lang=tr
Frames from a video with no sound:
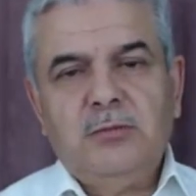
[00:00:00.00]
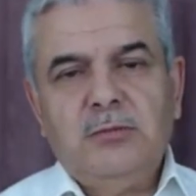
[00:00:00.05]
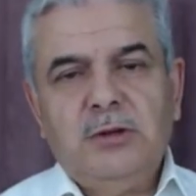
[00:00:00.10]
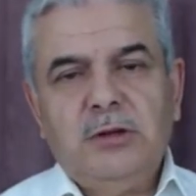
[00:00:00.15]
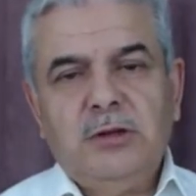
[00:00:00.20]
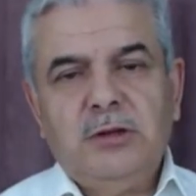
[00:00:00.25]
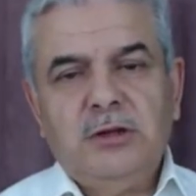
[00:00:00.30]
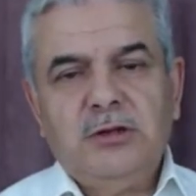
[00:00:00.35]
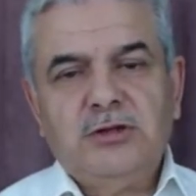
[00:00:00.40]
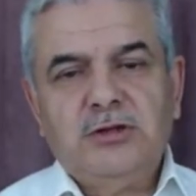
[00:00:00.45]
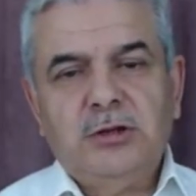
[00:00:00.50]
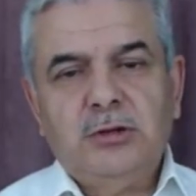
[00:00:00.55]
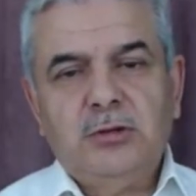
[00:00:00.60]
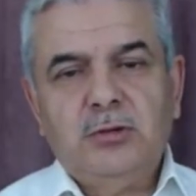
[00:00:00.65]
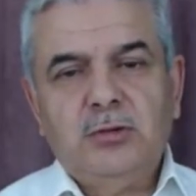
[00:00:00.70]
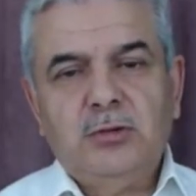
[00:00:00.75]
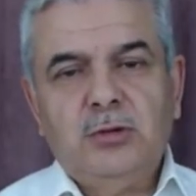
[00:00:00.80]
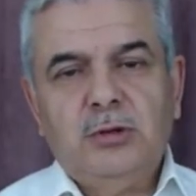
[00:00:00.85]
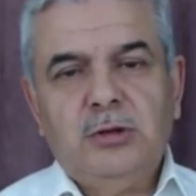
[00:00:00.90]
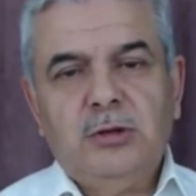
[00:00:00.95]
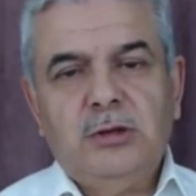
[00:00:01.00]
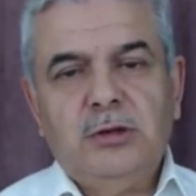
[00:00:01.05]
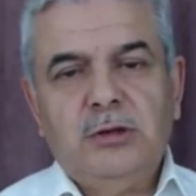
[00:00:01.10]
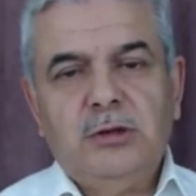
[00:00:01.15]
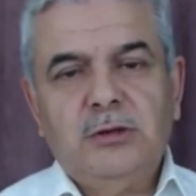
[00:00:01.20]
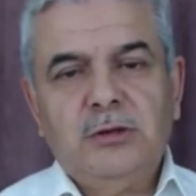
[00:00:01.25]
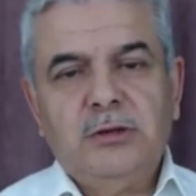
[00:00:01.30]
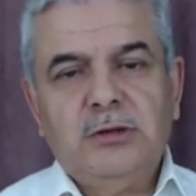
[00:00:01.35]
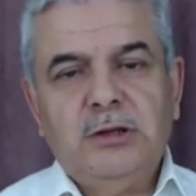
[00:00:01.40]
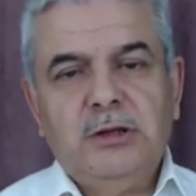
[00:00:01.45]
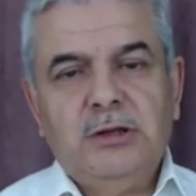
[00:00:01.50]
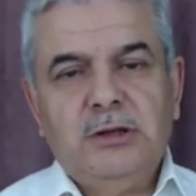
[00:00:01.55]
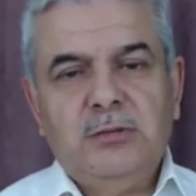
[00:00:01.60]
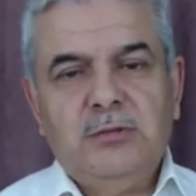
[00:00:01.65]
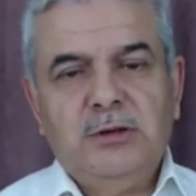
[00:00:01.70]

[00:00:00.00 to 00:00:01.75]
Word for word: Kerim'de geçen dua